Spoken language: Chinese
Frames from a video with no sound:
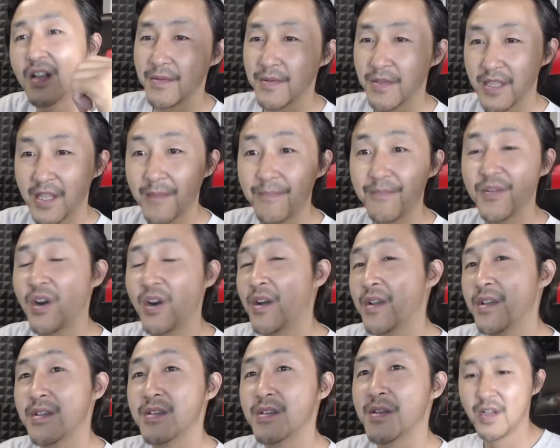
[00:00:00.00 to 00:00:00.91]
那不好
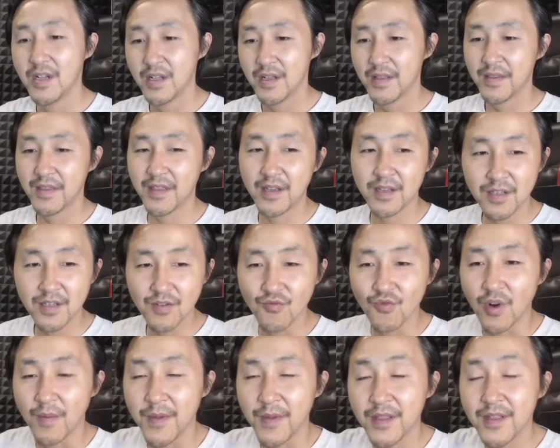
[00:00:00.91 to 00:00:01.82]
意思，那是
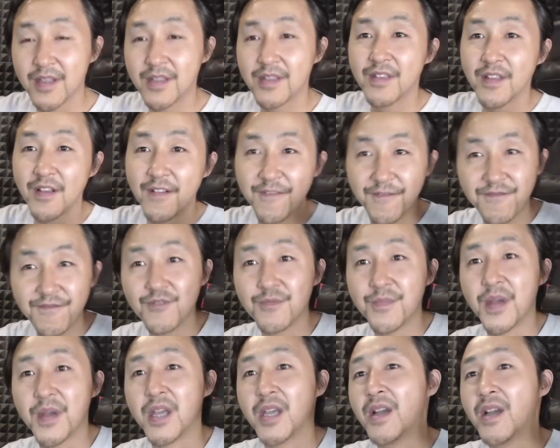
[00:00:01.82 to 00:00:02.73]
我们的父
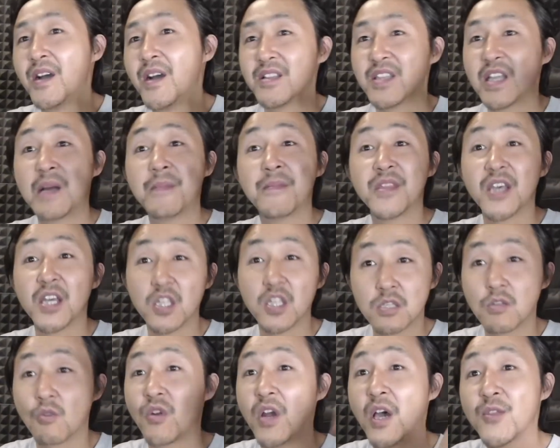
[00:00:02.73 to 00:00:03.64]
辈啊，他们在
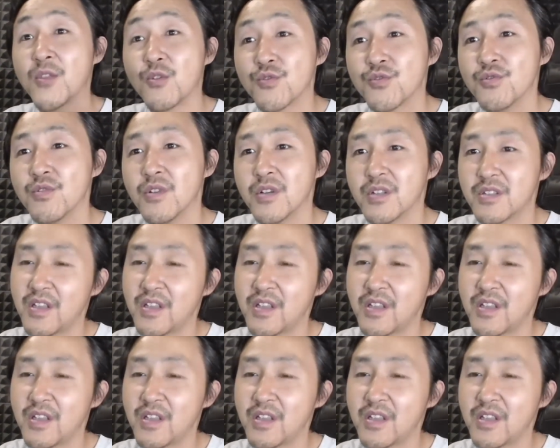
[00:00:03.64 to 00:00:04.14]
斗来斗去。